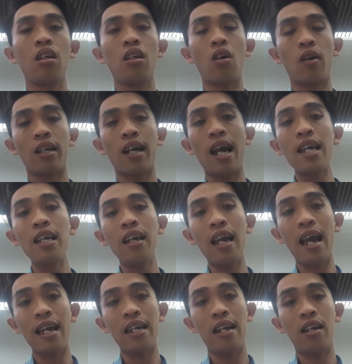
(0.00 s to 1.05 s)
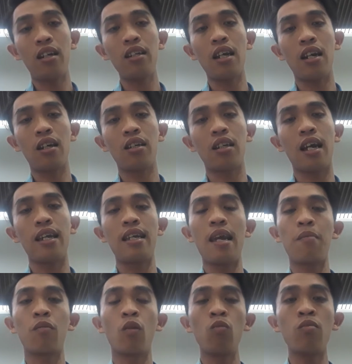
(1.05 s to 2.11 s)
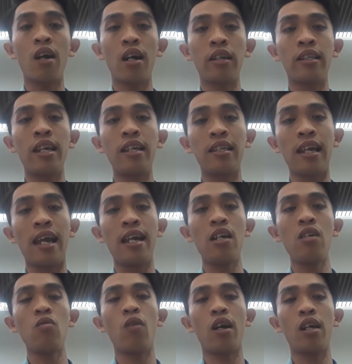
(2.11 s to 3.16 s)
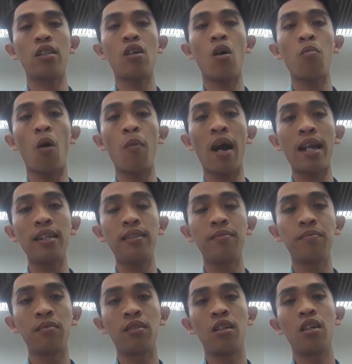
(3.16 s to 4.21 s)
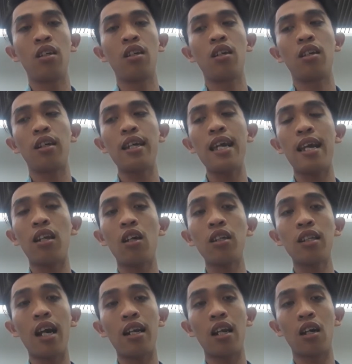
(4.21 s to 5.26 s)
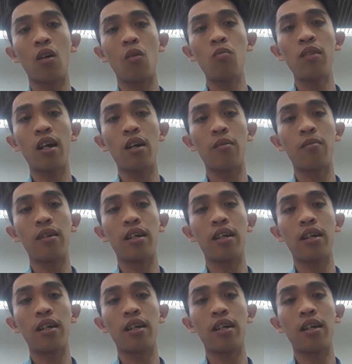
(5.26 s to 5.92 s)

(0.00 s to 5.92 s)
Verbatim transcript: Rồi cái thứ hai này nữa nè, thì em cũng là chia sẻ về cho một anh, cái anh đó tên là cũng là